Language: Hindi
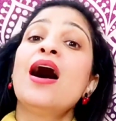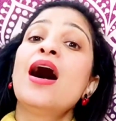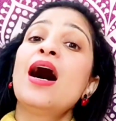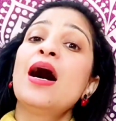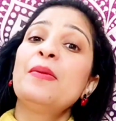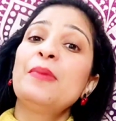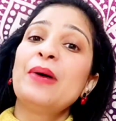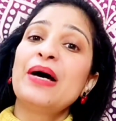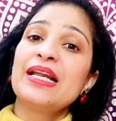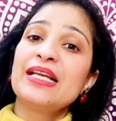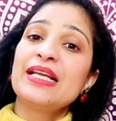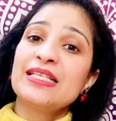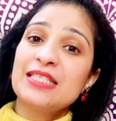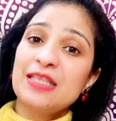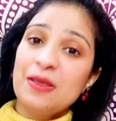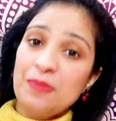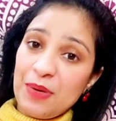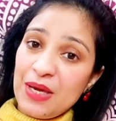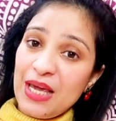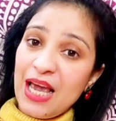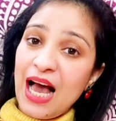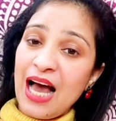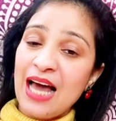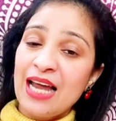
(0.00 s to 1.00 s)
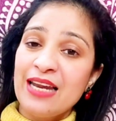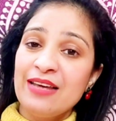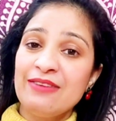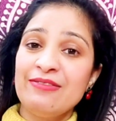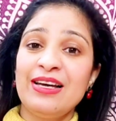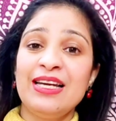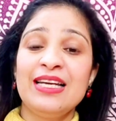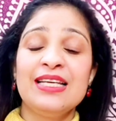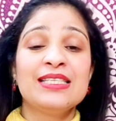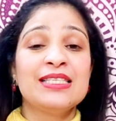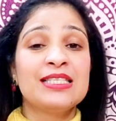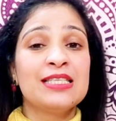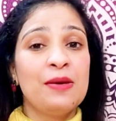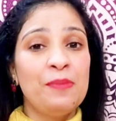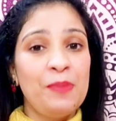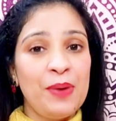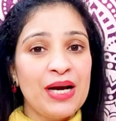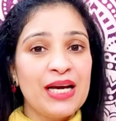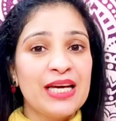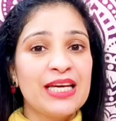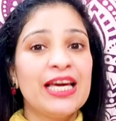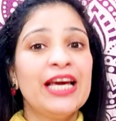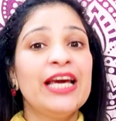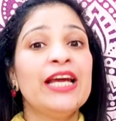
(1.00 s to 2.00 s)
हमारे सभी आने वाले
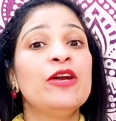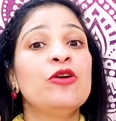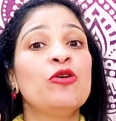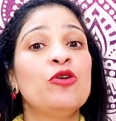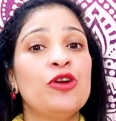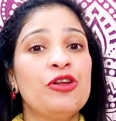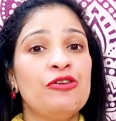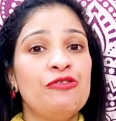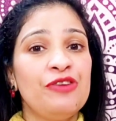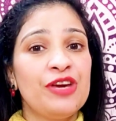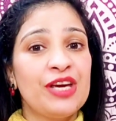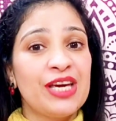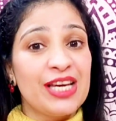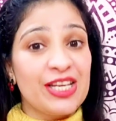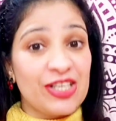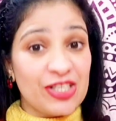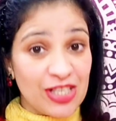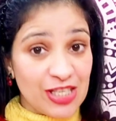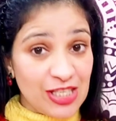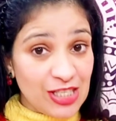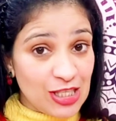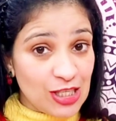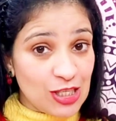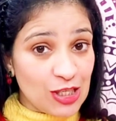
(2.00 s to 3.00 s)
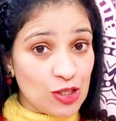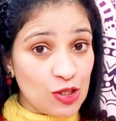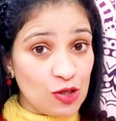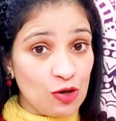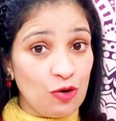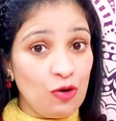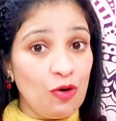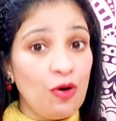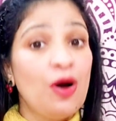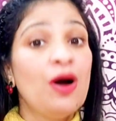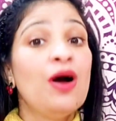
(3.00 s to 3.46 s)
सबक के नोटिफिकेशंस जो